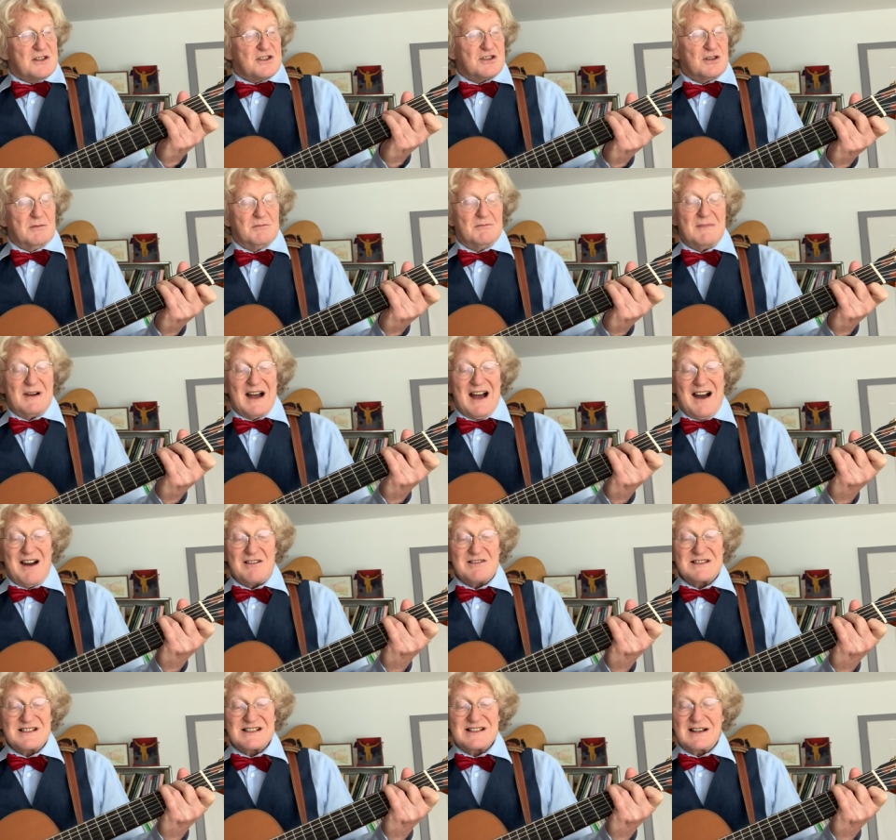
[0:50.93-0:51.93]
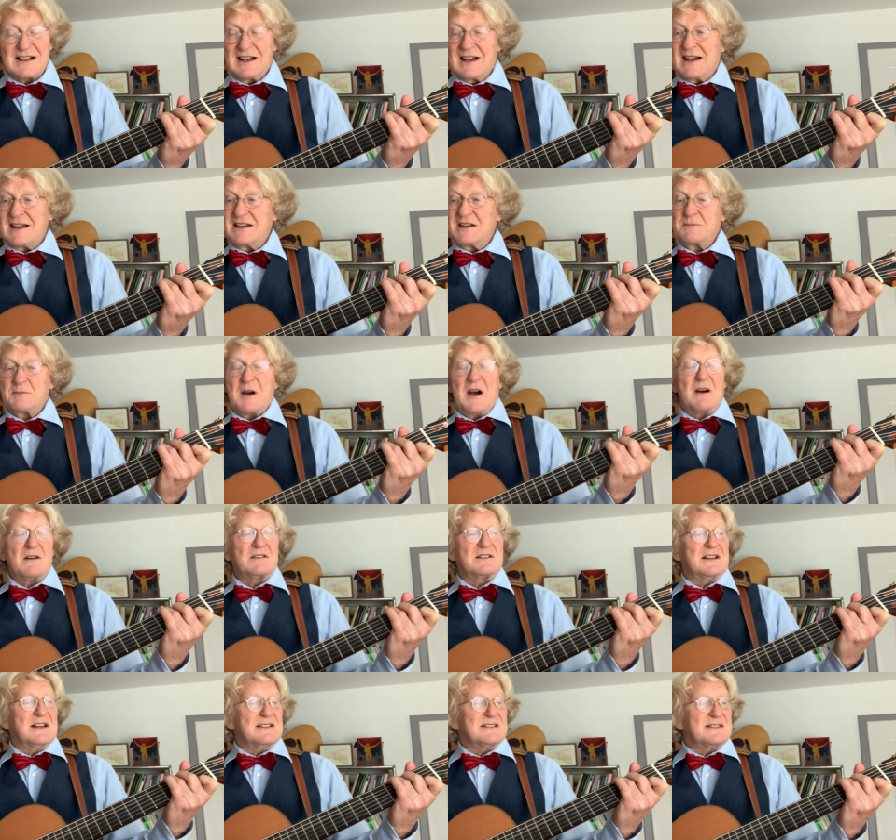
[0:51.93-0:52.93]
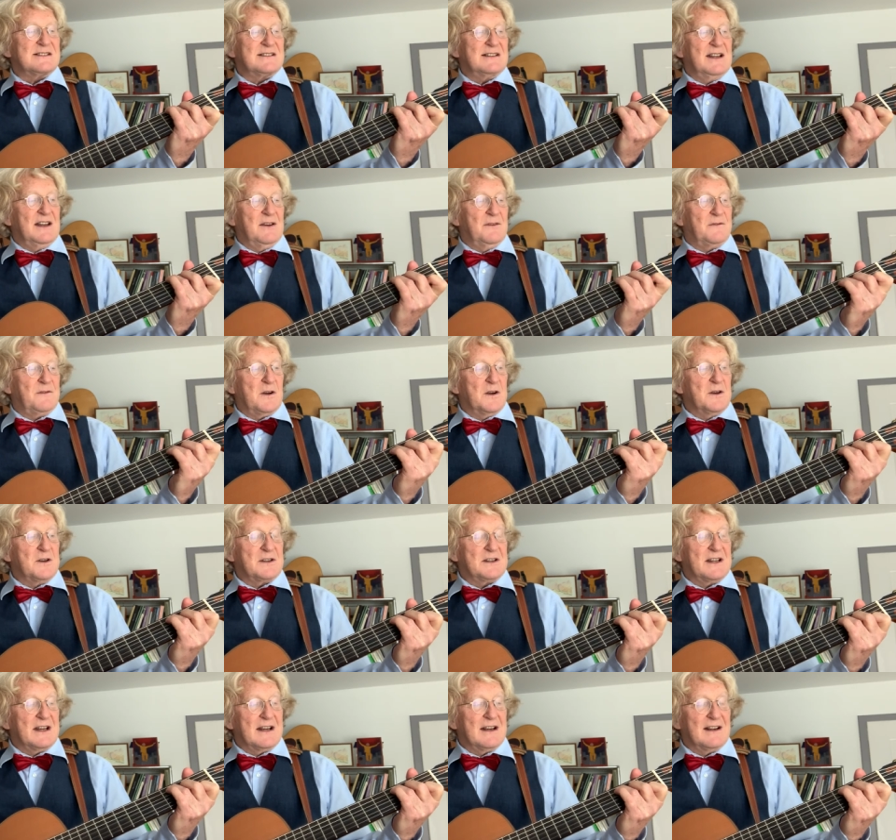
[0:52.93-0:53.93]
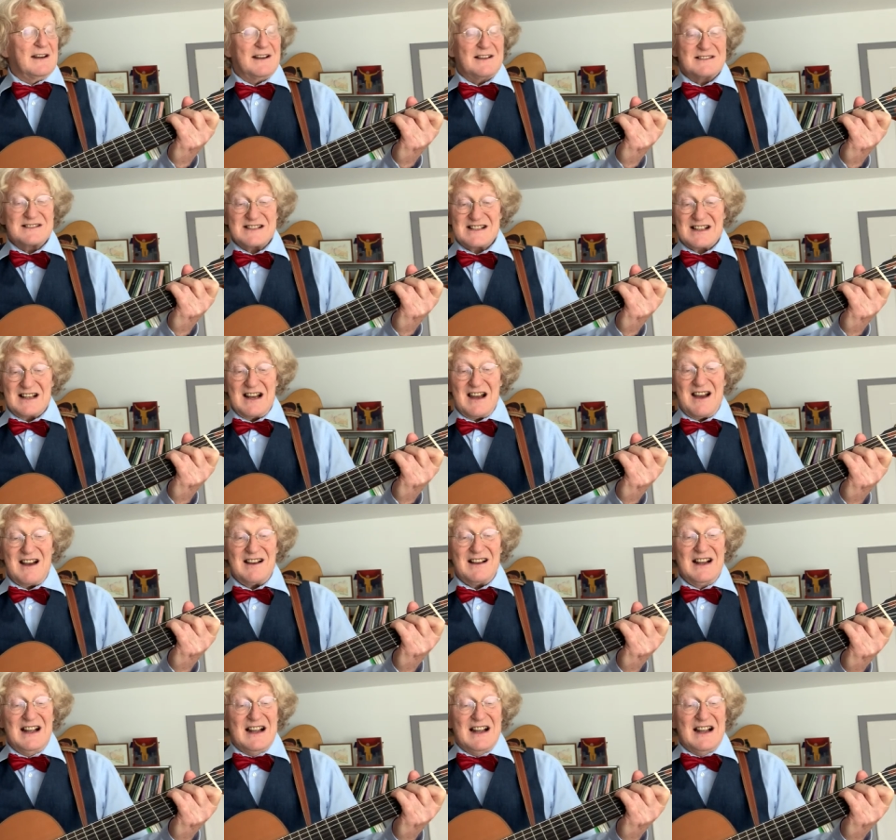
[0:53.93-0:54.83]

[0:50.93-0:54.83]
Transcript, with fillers: Zum Ausgleich braucht es die Flöte ganz klar,